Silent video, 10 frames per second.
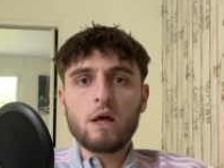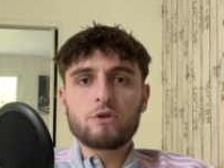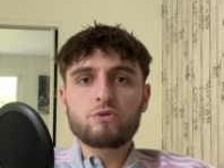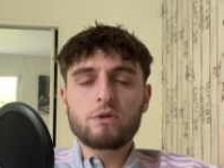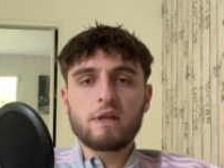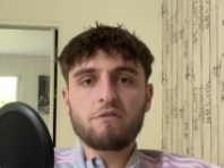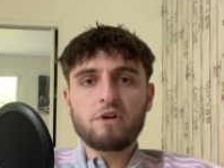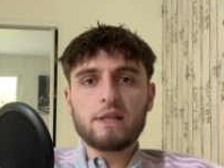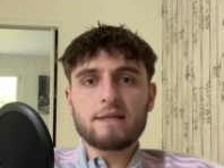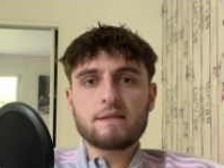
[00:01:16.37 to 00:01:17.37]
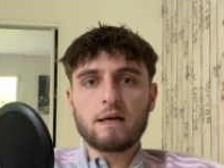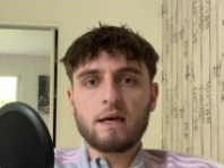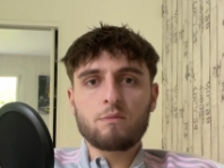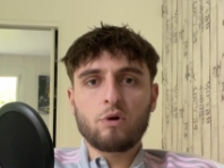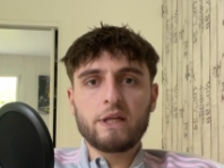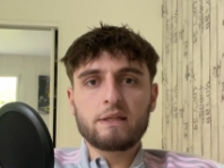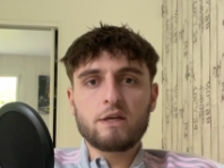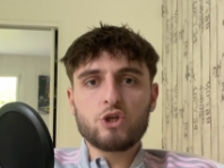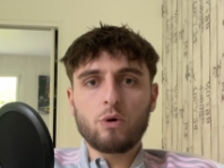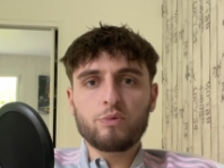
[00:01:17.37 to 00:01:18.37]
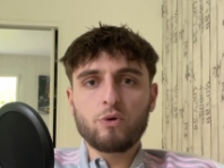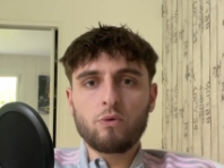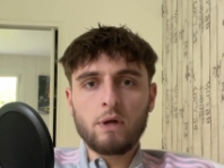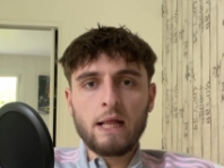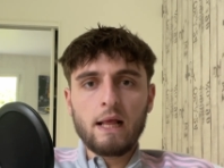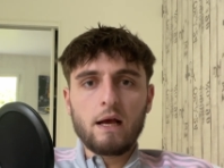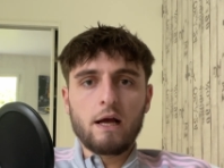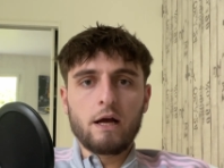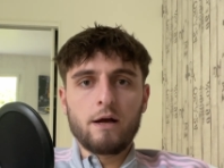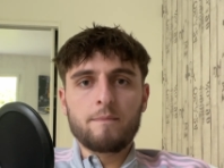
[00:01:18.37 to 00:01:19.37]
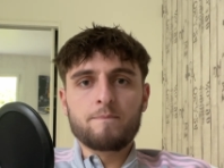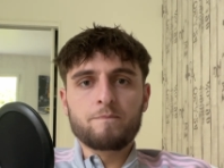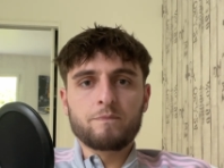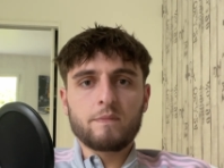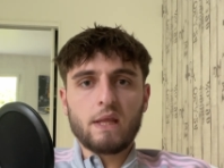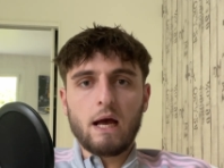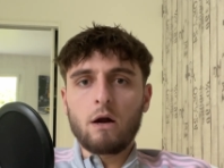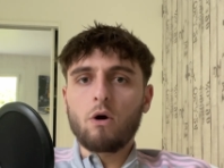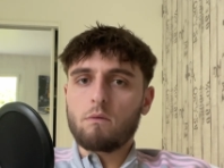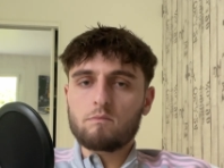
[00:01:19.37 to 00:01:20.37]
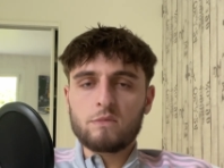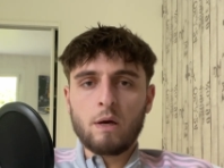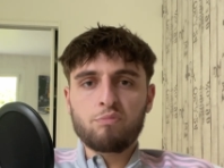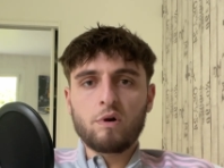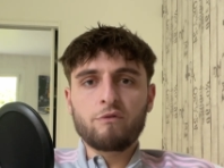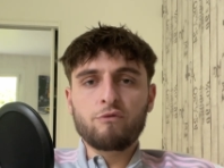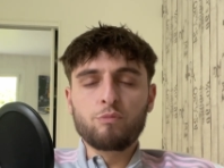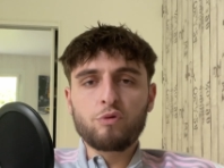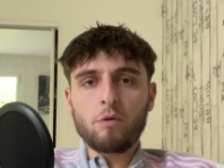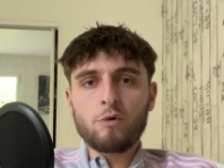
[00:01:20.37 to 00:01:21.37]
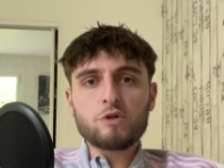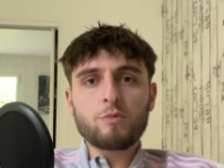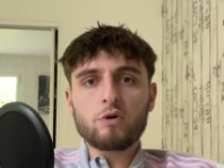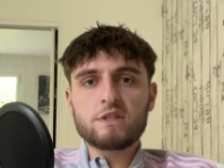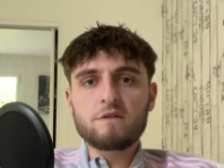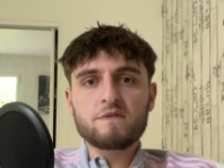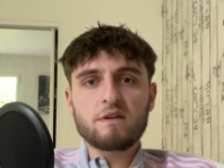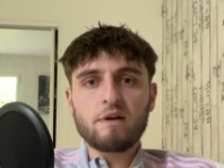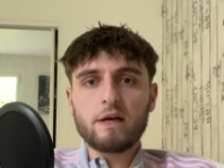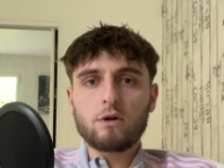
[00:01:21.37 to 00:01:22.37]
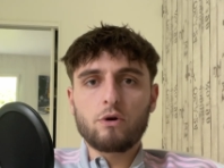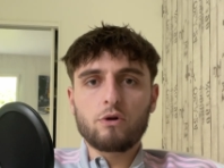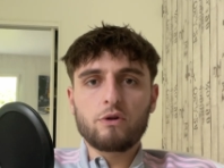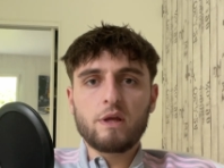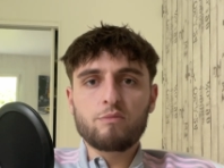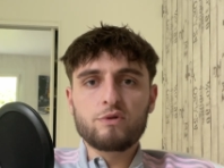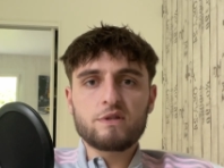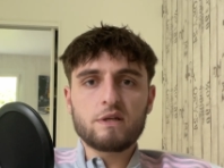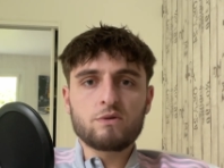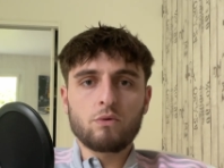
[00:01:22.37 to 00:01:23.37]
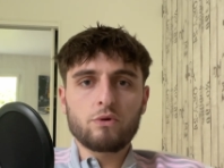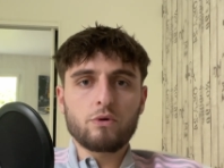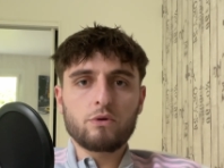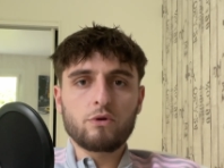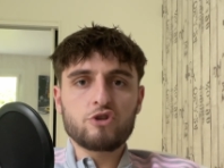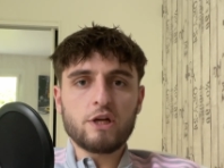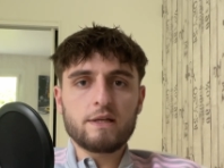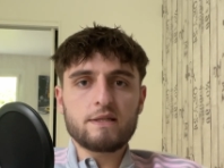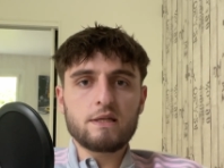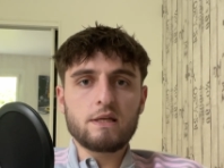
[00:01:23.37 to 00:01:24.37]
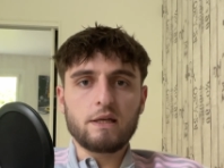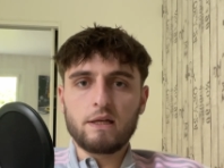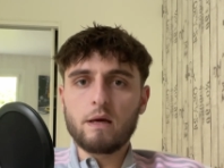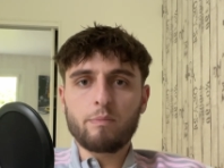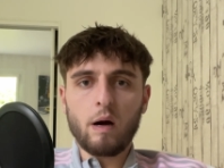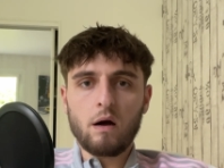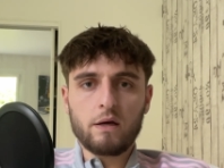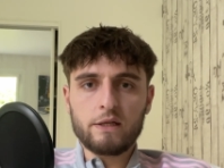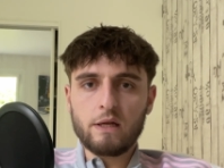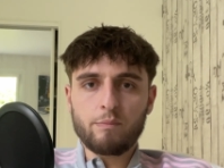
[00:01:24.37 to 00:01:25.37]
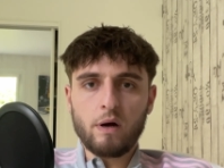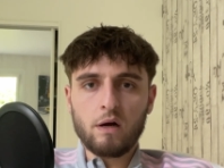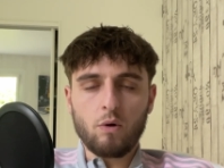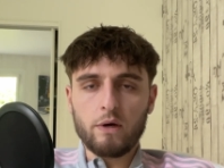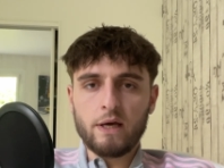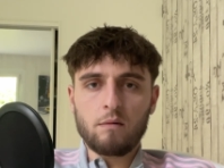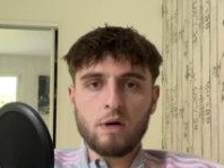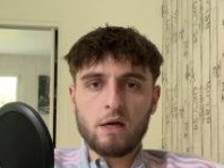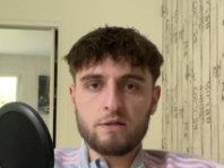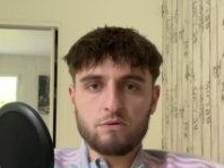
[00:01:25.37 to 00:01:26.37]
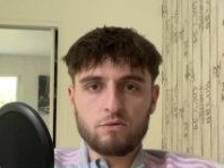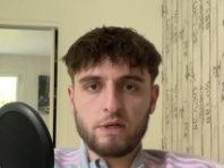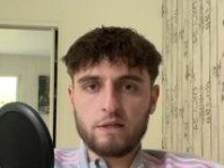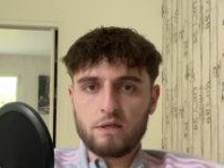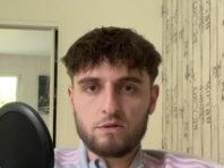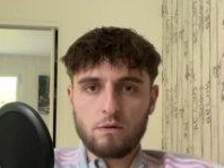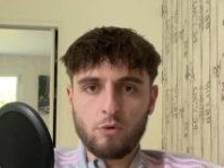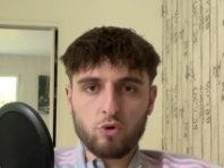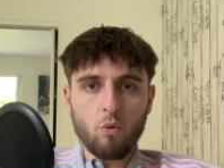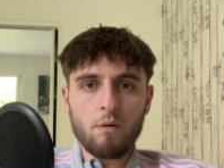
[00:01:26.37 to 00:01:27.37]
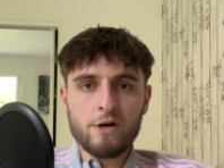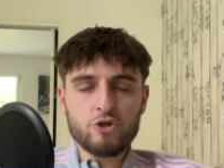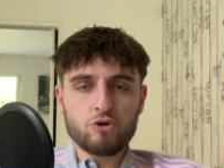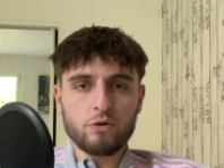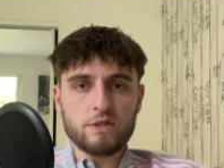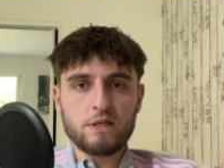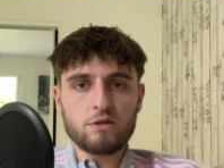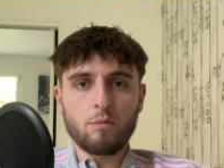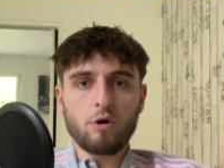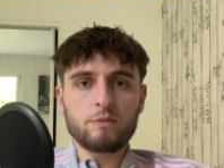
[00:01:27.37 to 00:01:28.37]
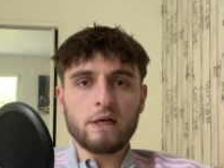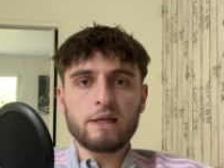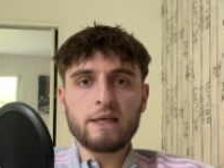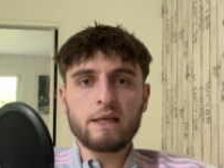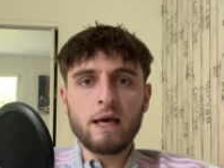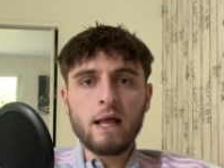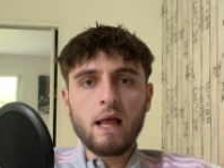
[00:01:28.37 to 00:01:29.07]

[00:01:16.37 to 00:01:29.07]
d'une défaite à Zagreb en Ligue des Champions. alors d'un point de vue purement sportif, c'est vrai que le, début de saison de, Chelsea, il est pas il est pas incroyable. Hein. Ils ont gagné seulement trois matchs sur six en première ligue